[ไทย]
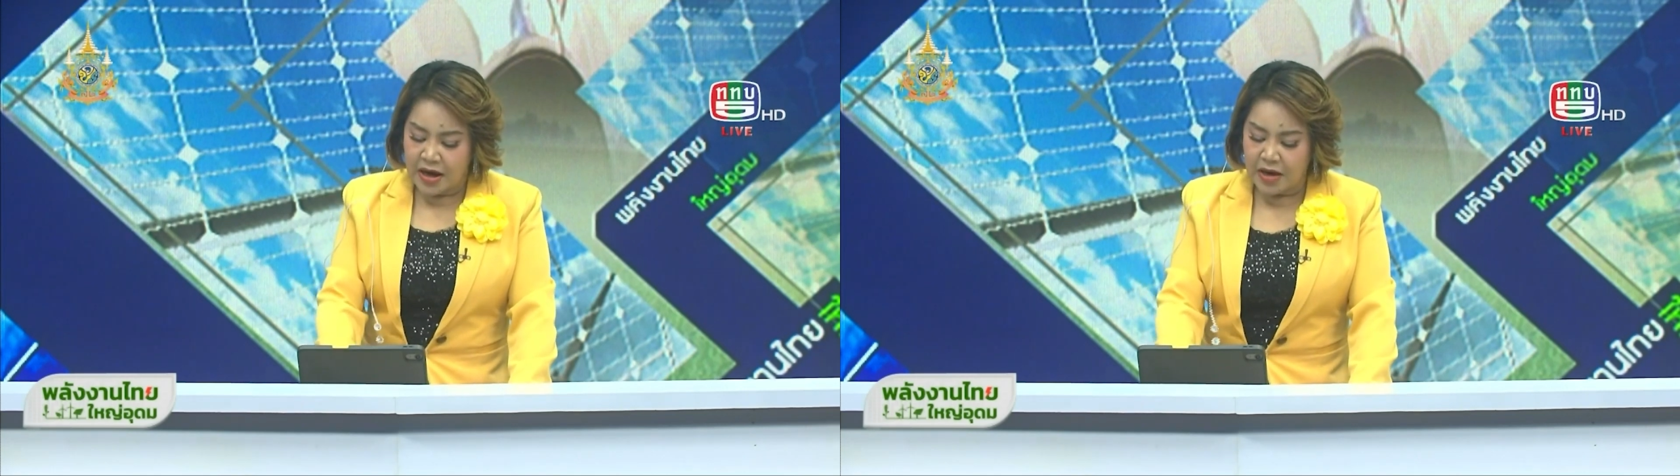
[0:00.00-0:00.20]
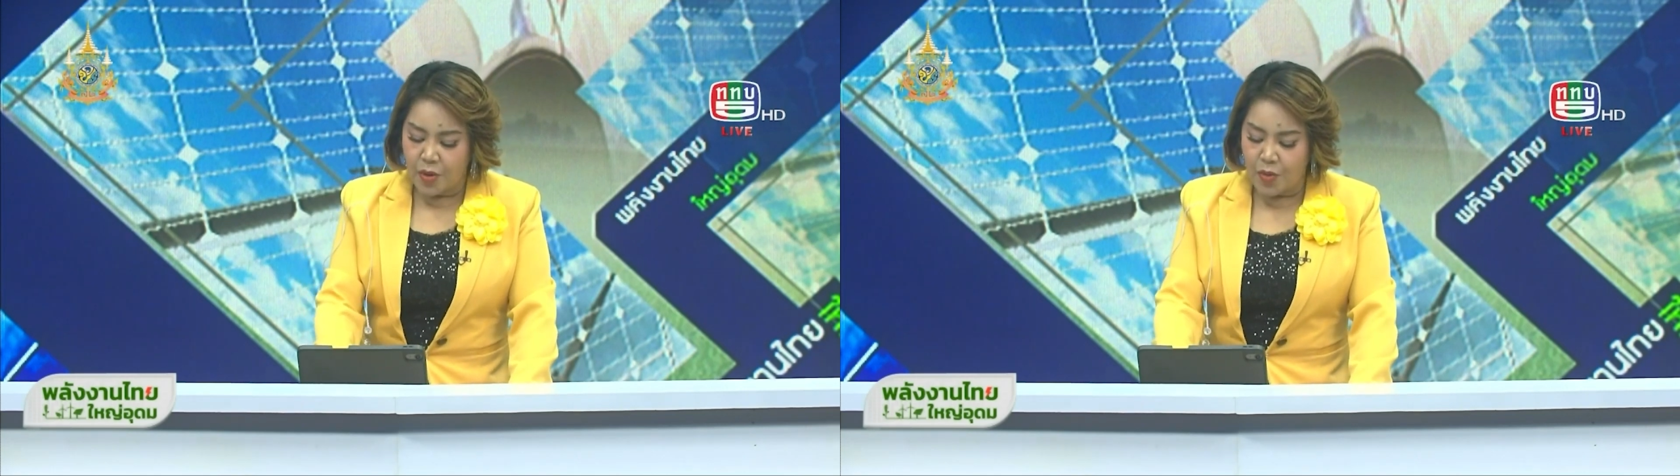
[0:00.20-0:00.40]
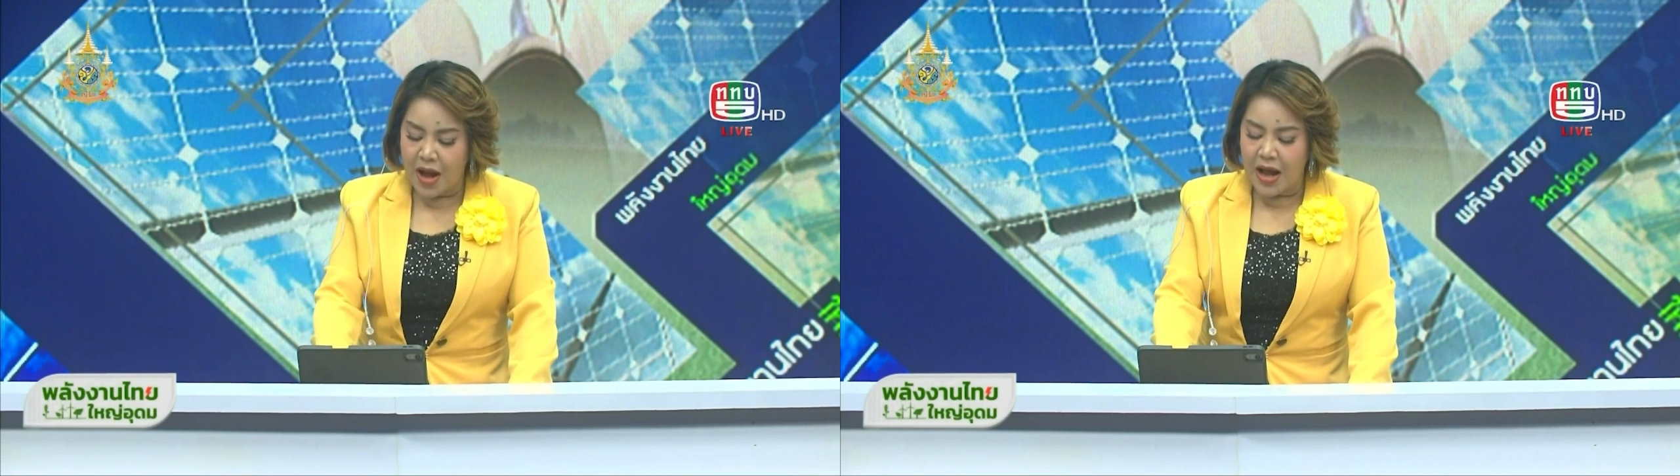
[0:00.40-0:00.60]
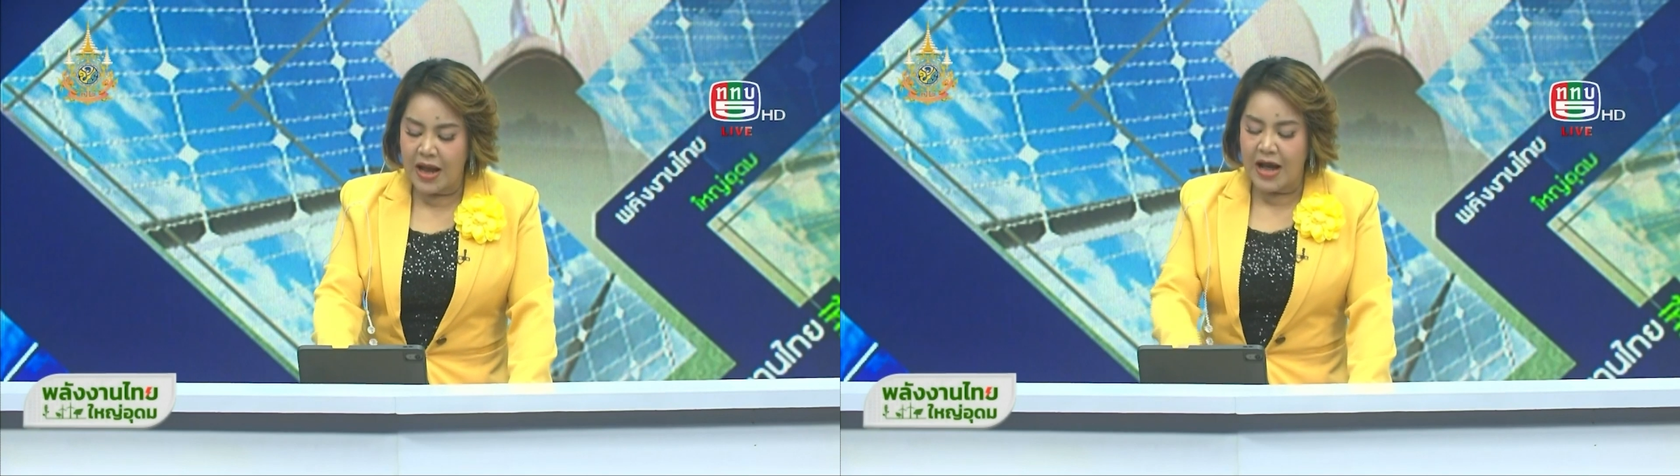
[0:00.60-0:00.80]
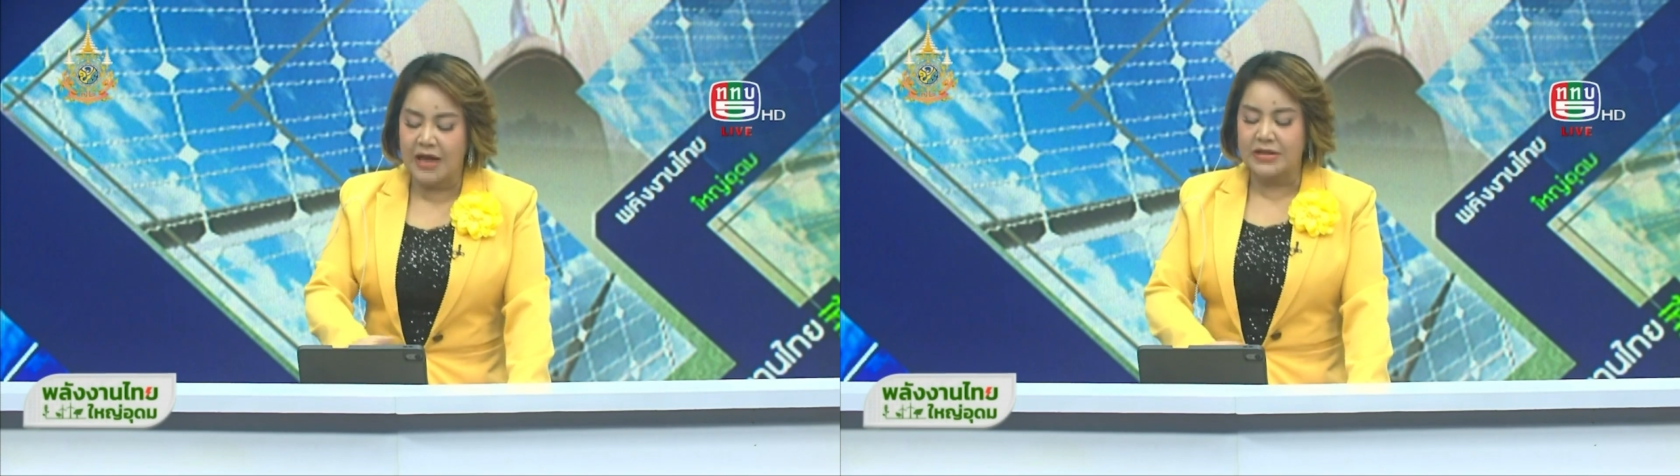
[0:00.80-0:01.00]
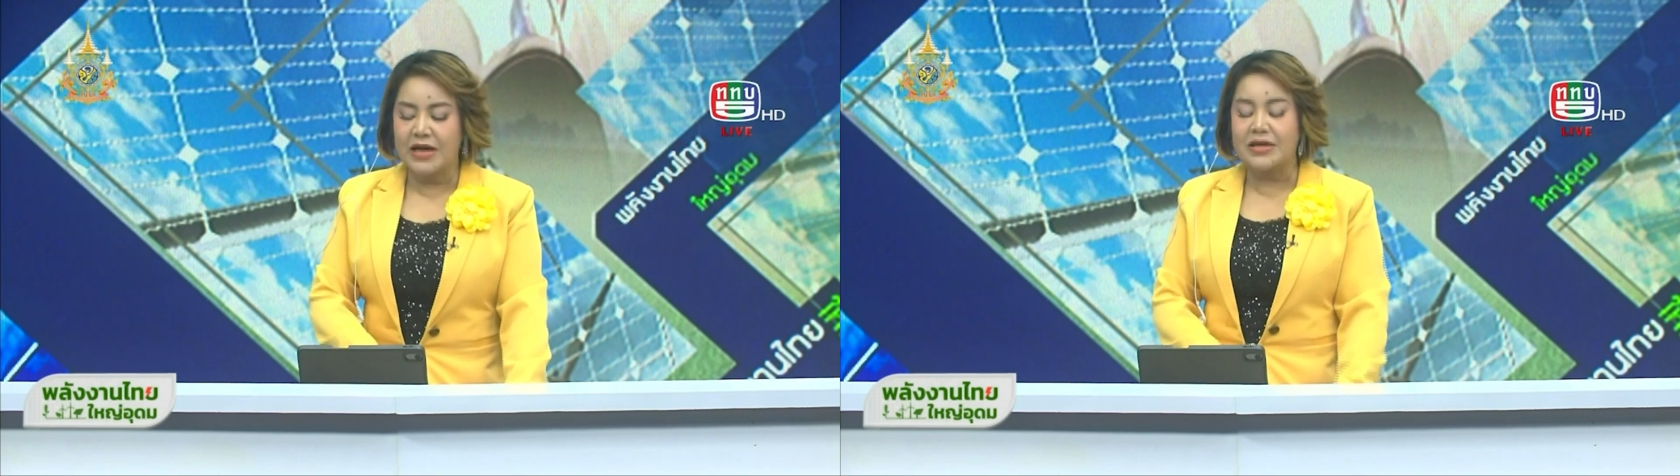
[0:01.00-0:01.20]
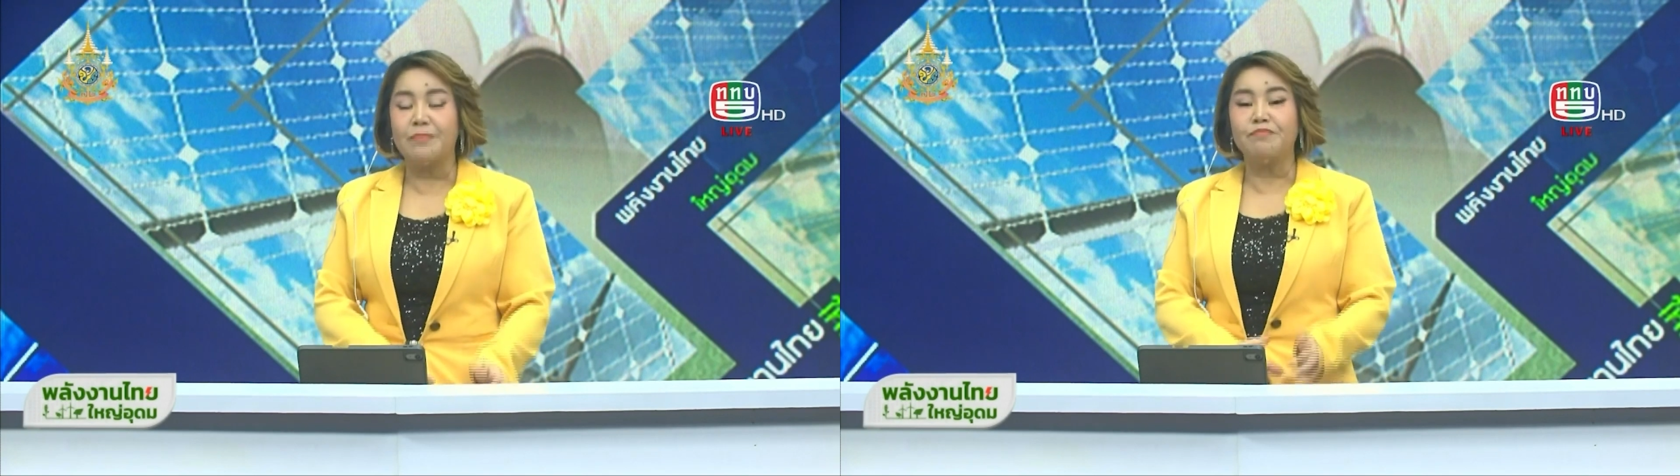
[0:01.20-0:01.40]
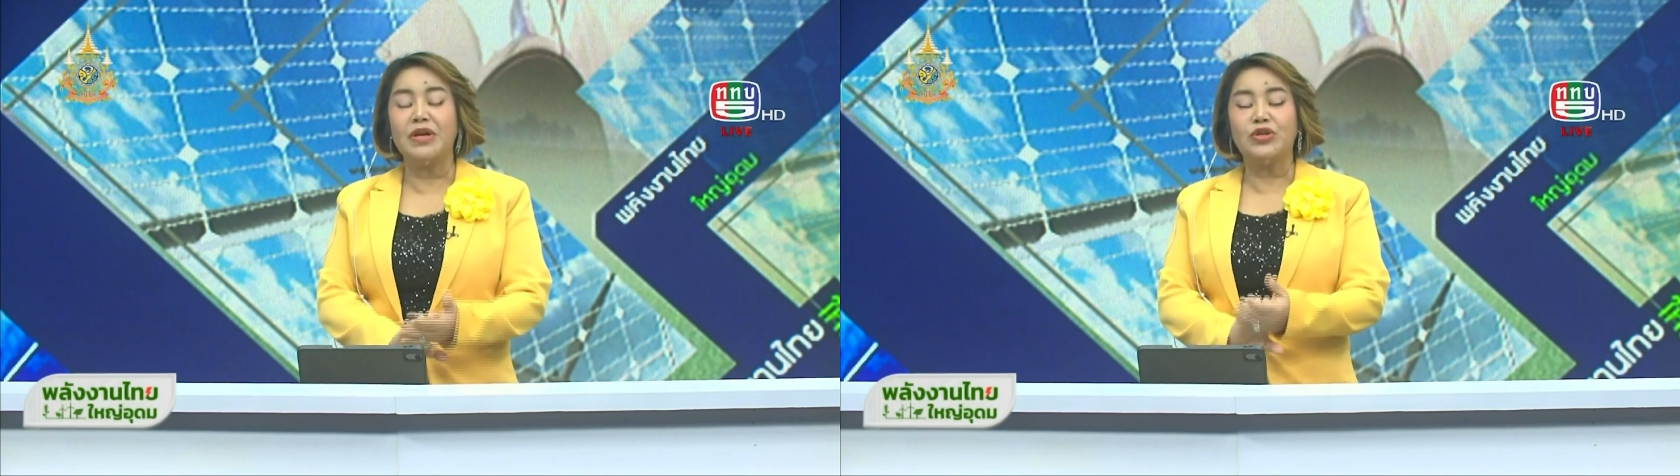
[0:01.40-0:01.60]
แล้วก็บอกว่าหากถ้า
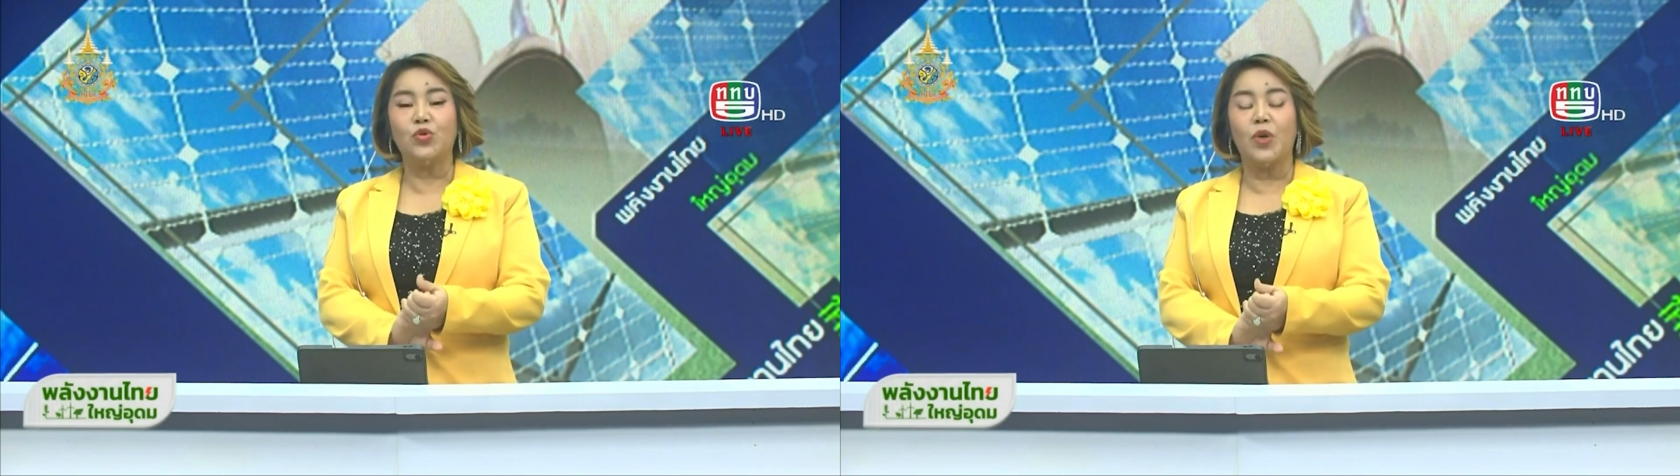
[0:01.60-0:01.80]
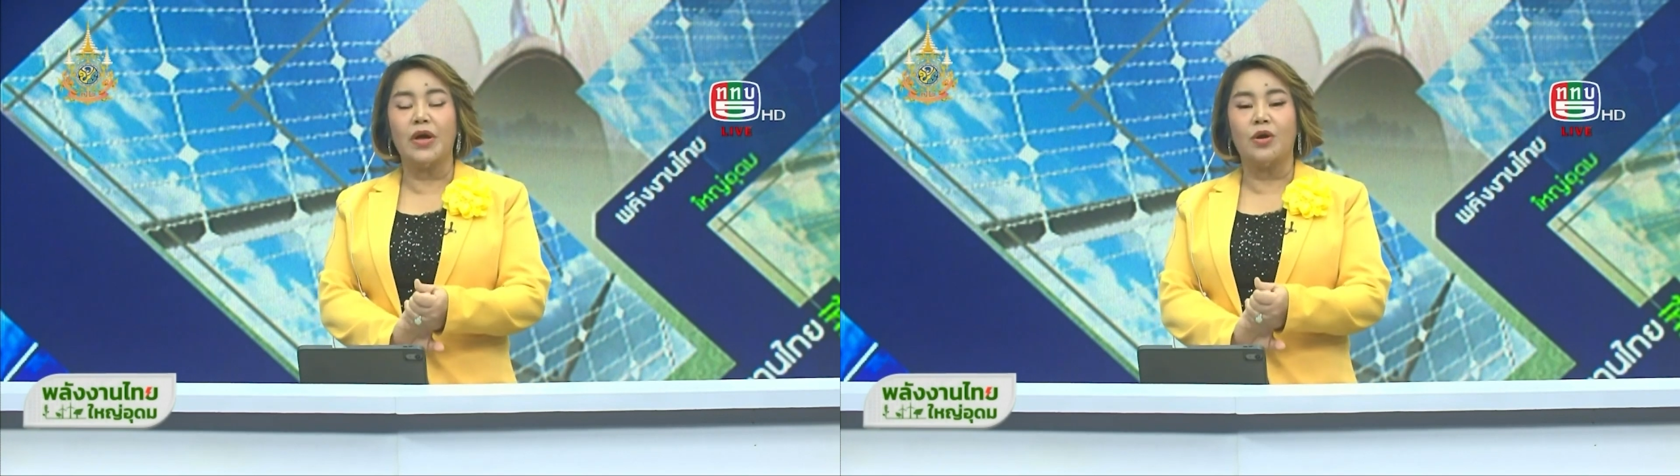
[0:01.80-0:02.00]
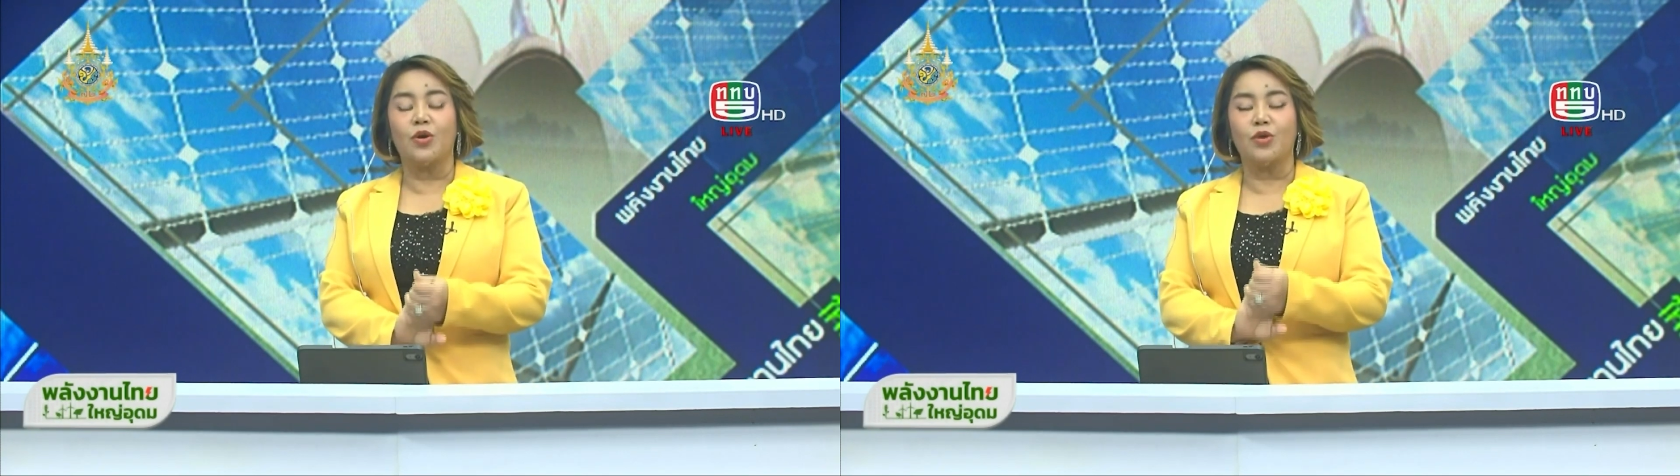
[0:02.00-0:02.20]
รัฐไม่ช่วย